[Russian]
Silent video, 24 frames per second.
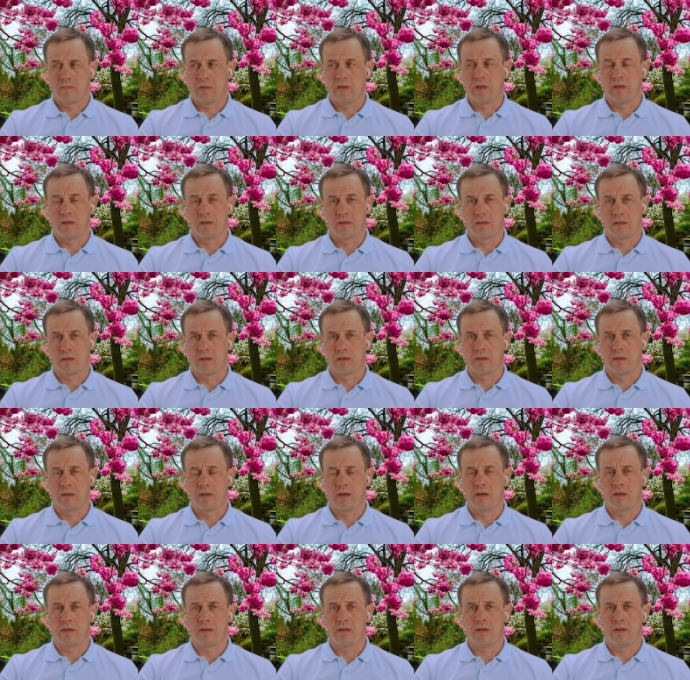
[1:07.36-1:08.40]
Не, это
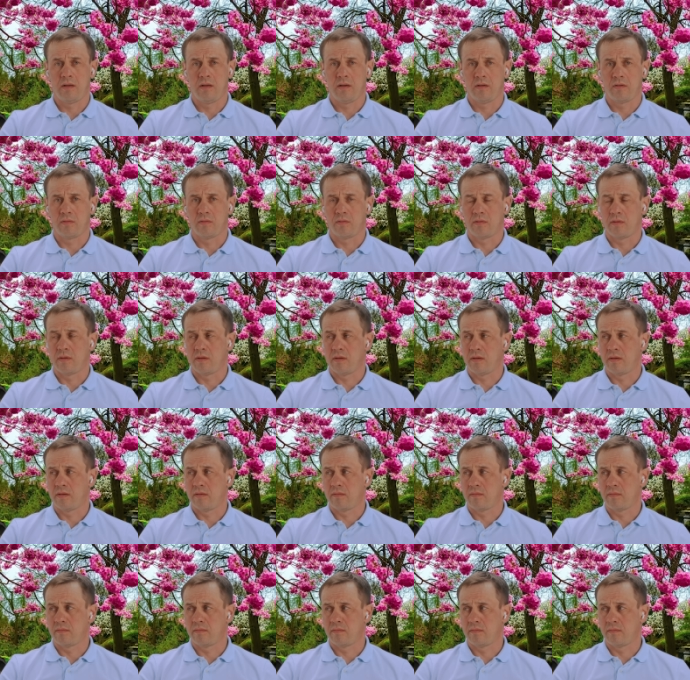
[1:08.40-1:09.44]
конкретнее некуда.
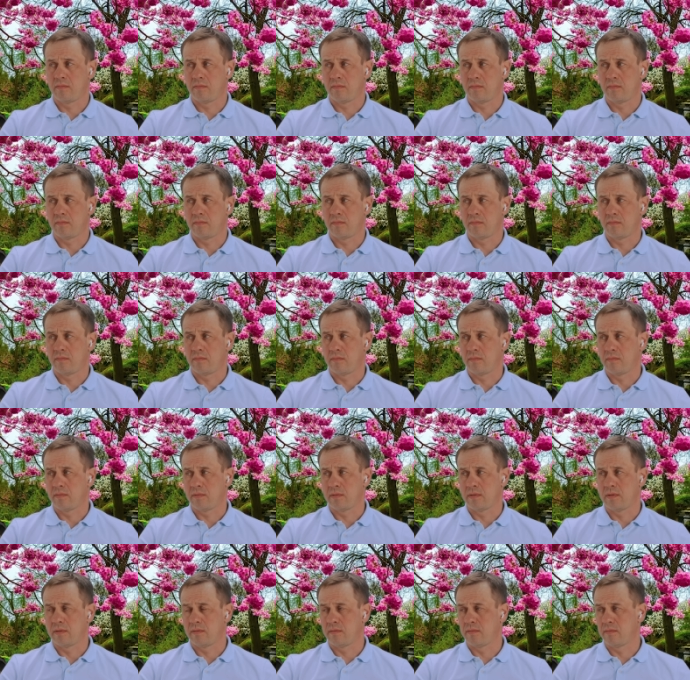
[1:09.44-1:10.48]
А вот э,
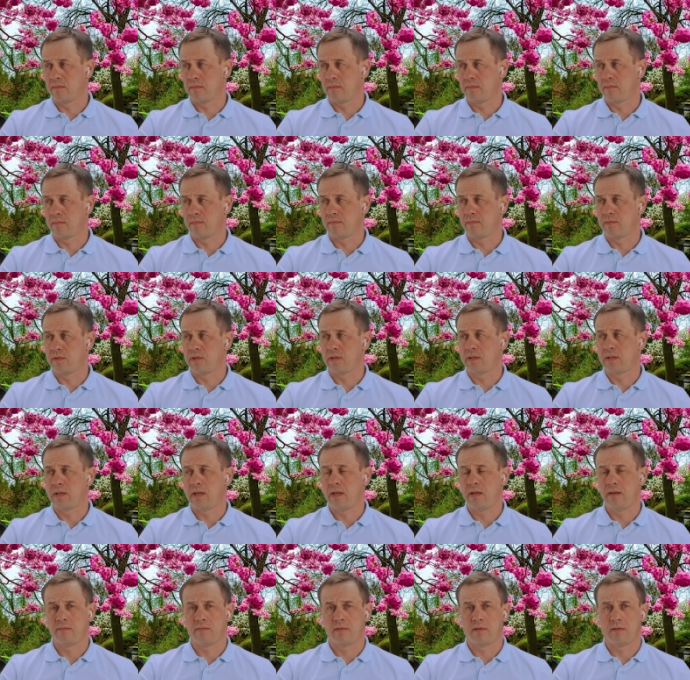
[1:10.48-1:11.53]
если в
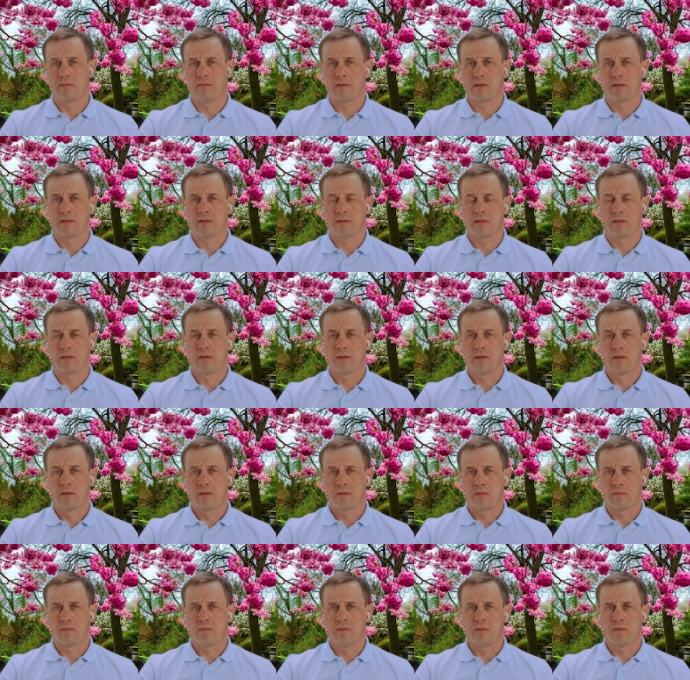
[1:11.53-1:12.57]
детали вдаваться,
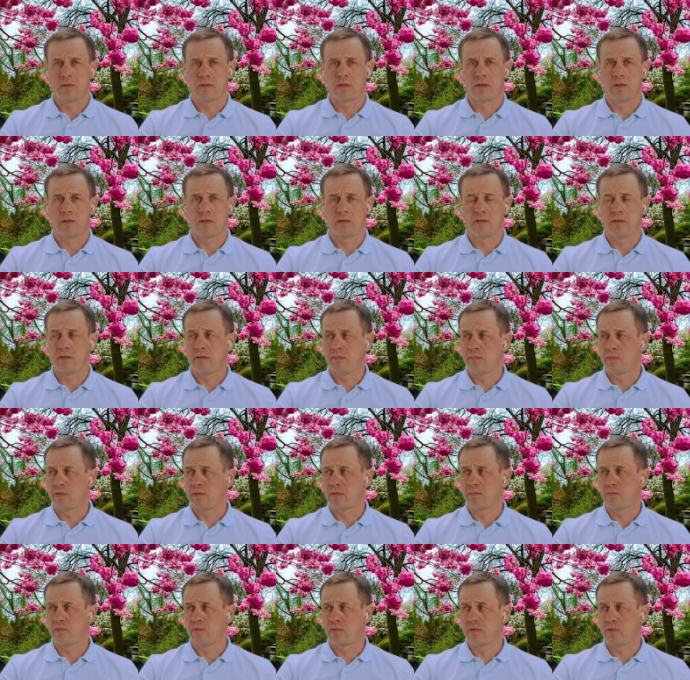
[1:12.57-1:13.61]
но не захотел,
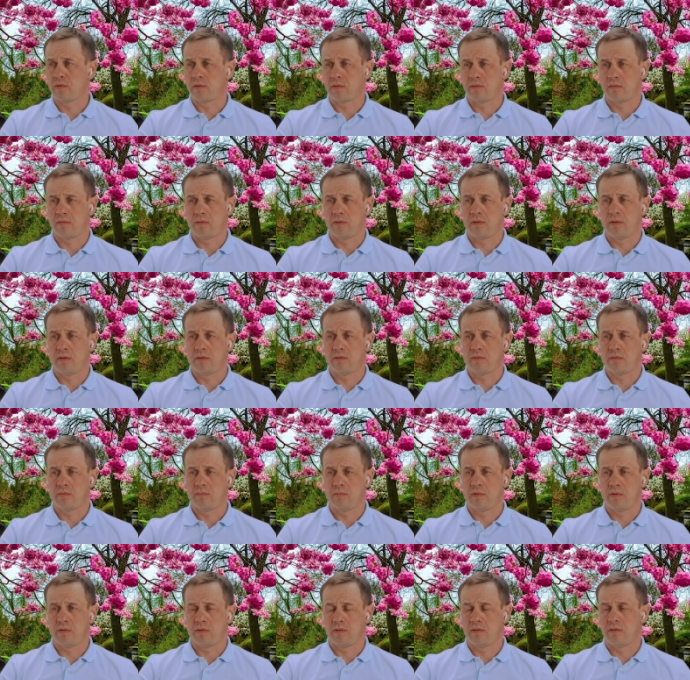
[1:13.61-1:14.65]
потому что есть у
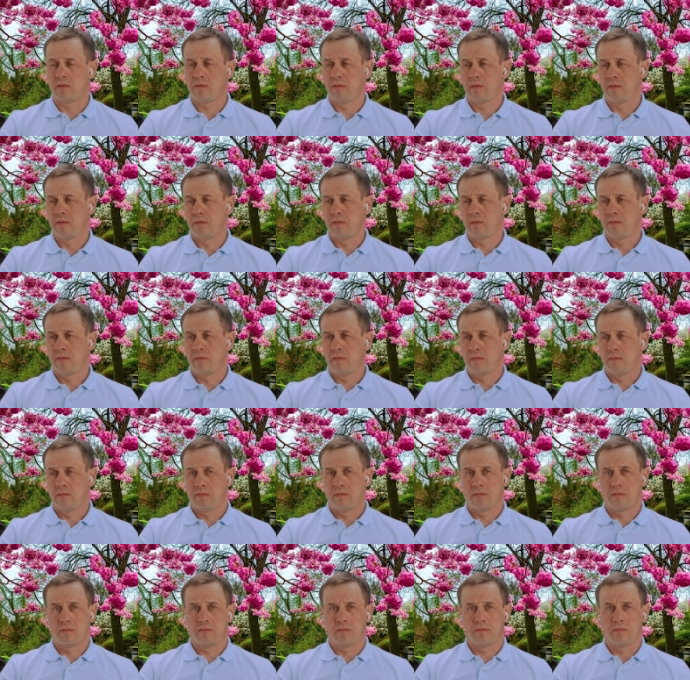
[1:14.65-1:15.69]
меня
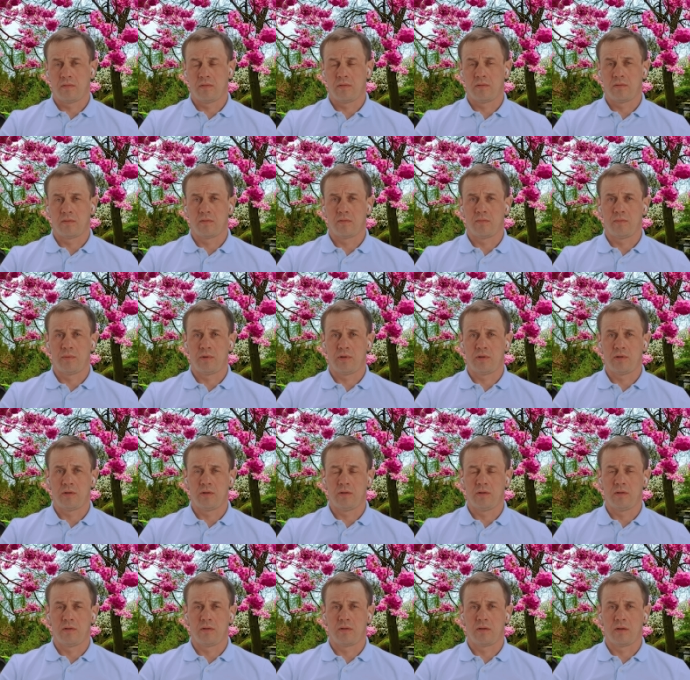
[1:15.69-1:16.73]
э, на то
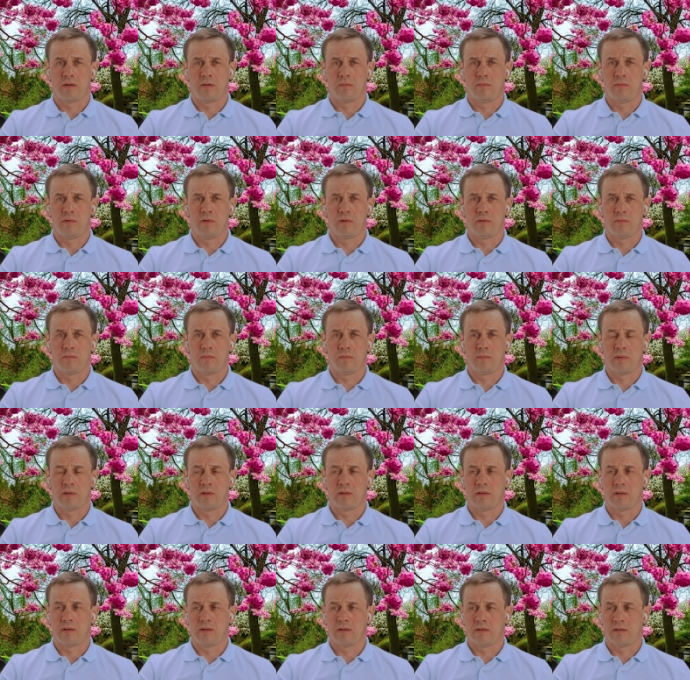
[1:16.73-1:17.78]
причины, как минимум
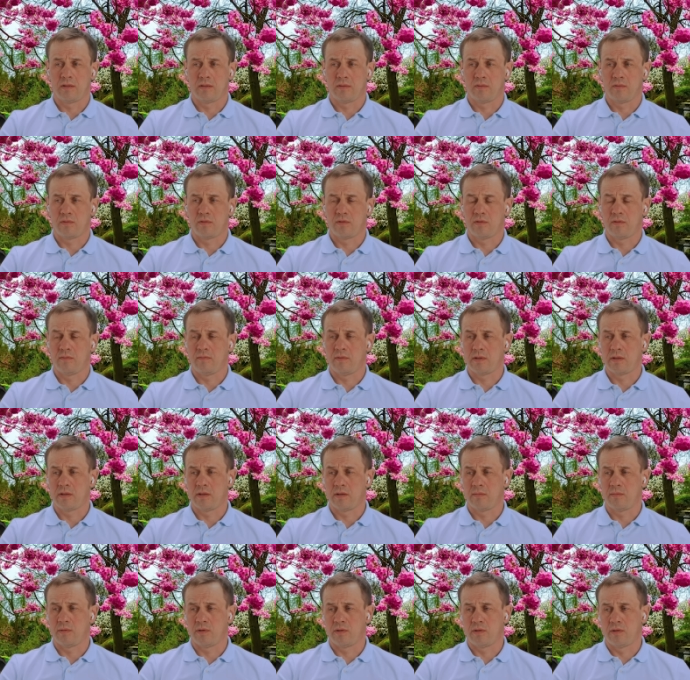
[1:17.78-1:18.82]
одна из очень
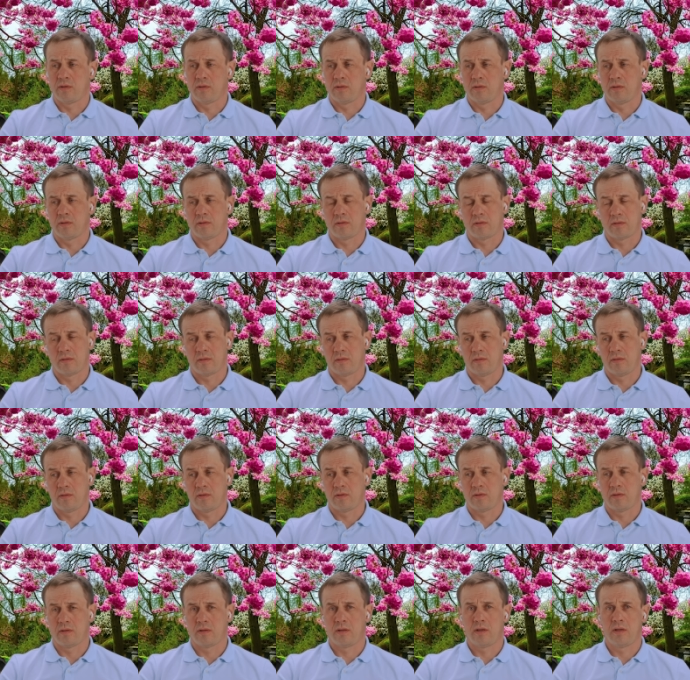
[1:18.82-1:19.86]
веских причин, это
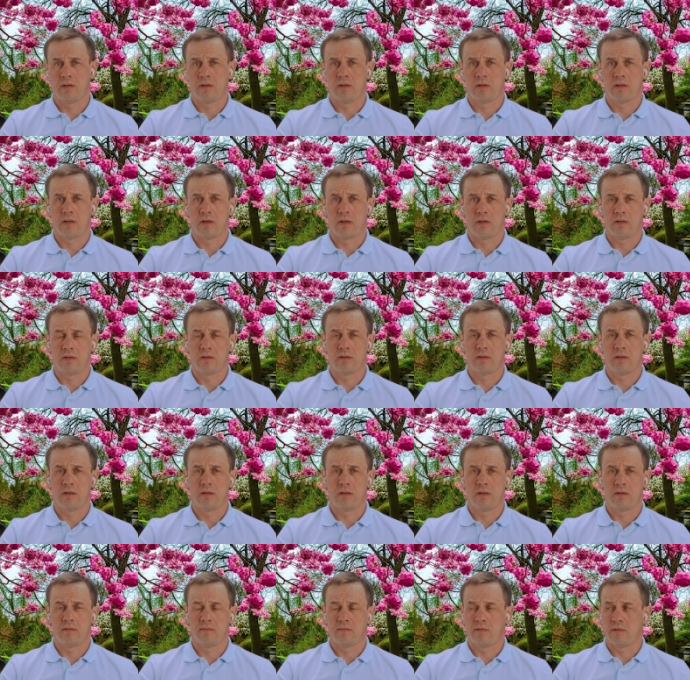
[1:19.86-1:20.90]
нежелание тратить
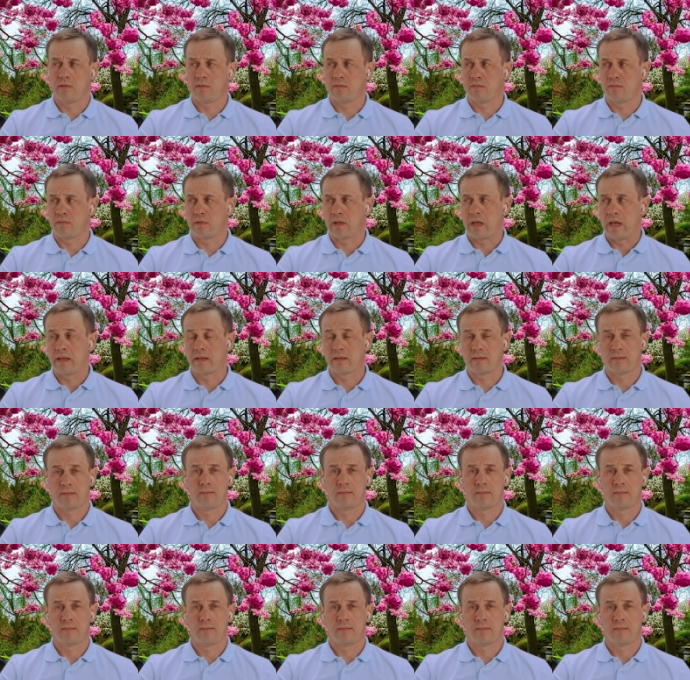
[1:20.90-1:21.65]
деньги в никуда.